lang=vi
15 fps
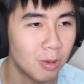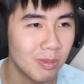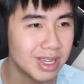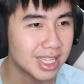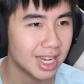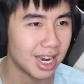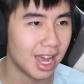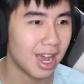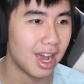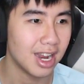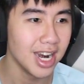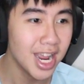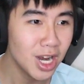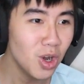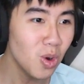bây giờ là
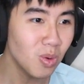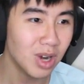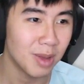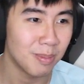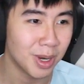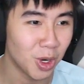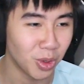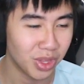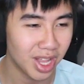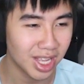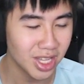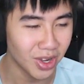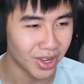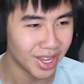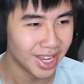đến lúc để mình nổi tiếng
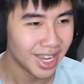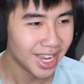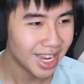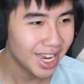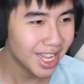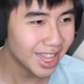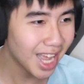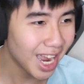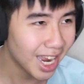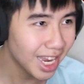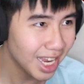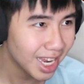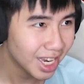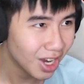rồi hiện tại ấy,